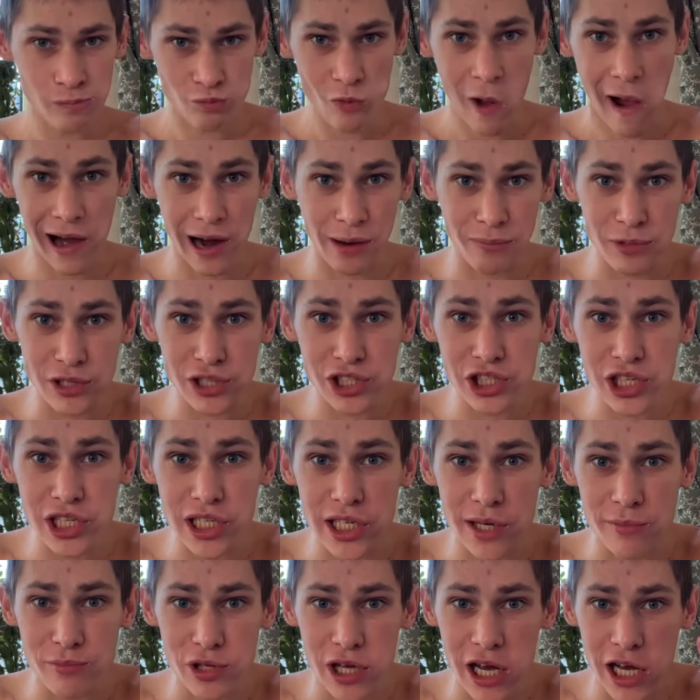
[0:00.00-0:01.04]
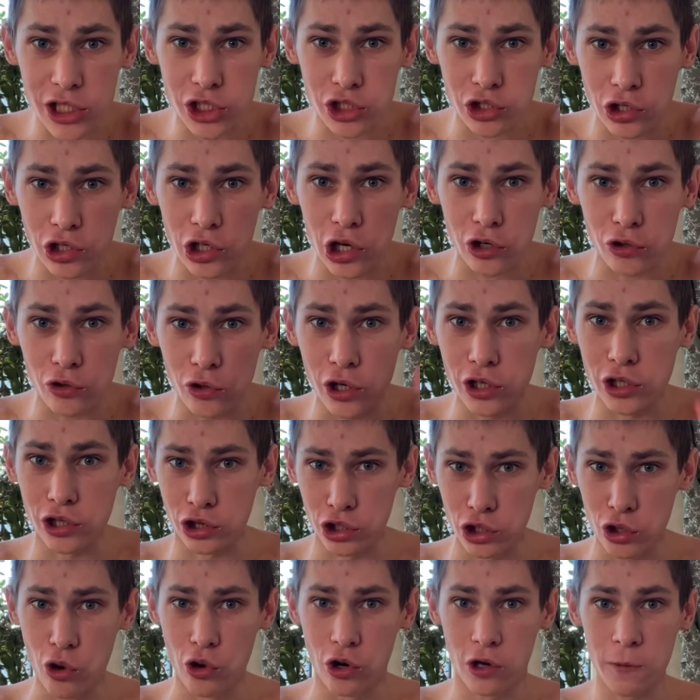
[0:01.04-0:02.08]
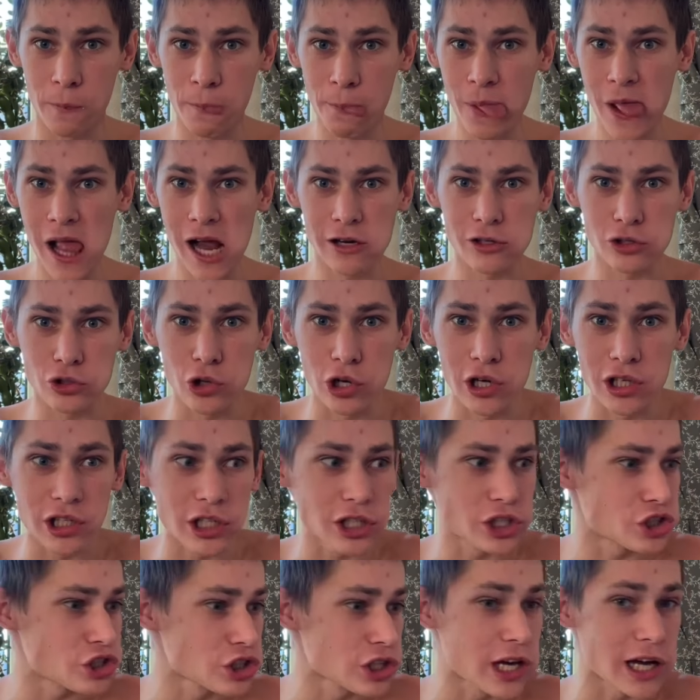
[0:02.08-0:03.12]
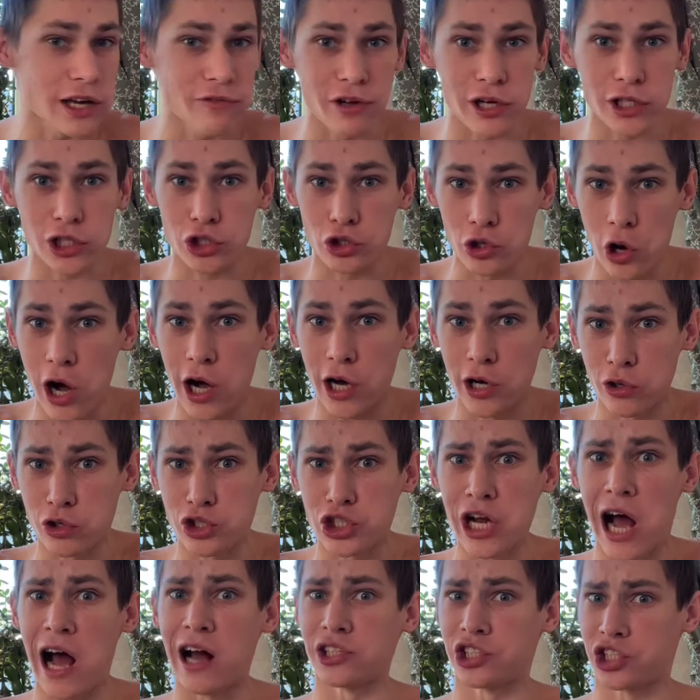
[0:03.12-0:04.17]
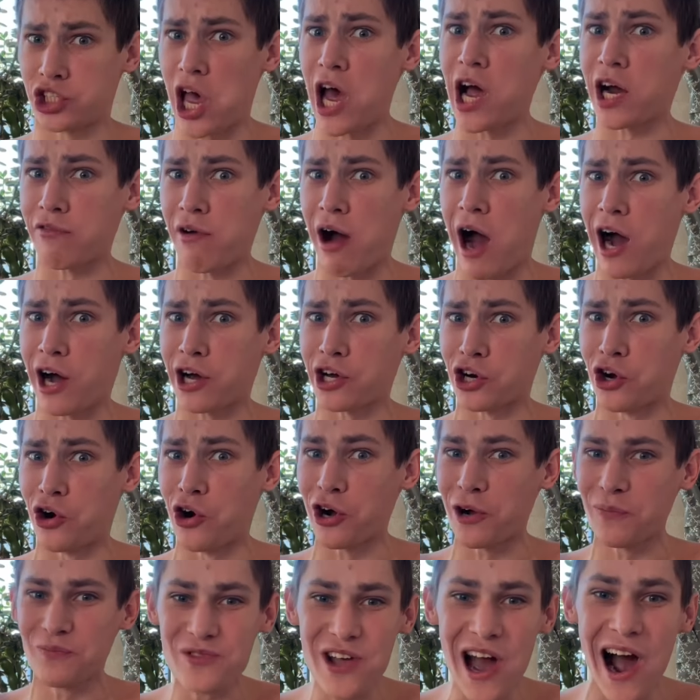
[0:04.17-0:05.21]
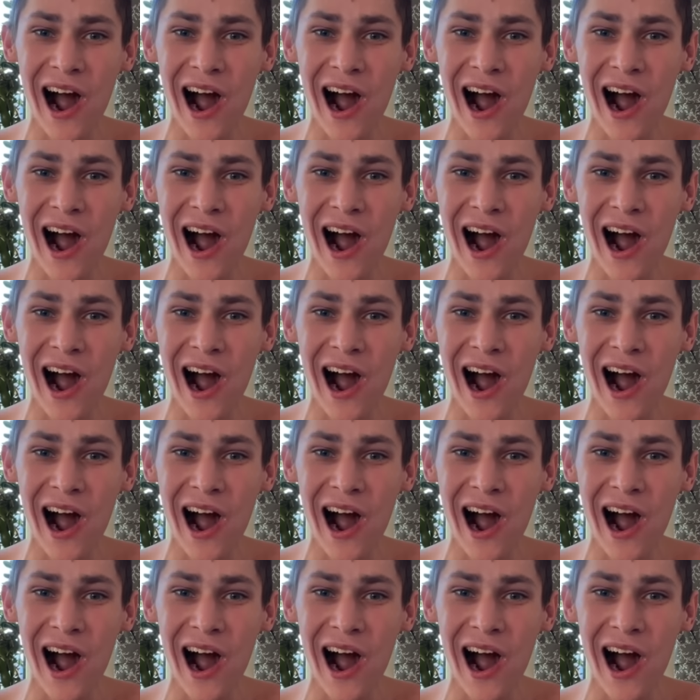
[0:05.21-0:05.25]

Объясните мне, что такое друг? Кто этот человек, что окружает всех вокруг?